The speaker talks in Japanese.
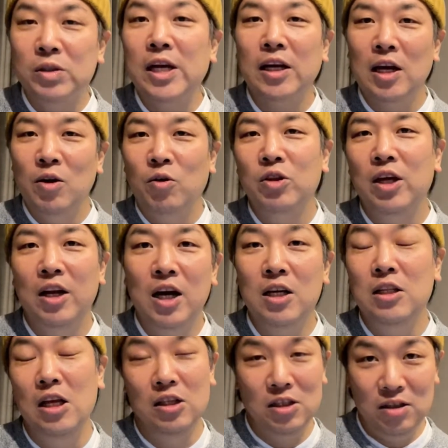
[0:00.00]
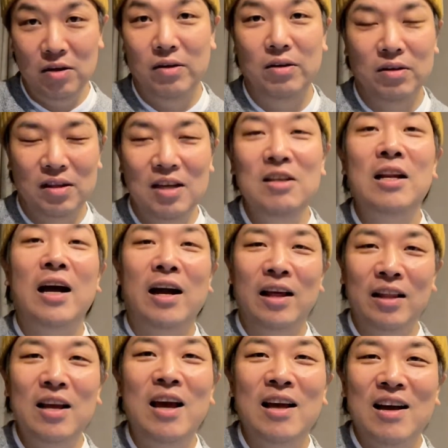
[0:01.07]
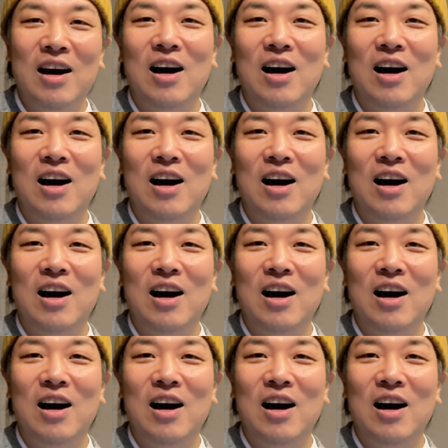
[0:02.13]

お酒飲んでないんですよって言いながらね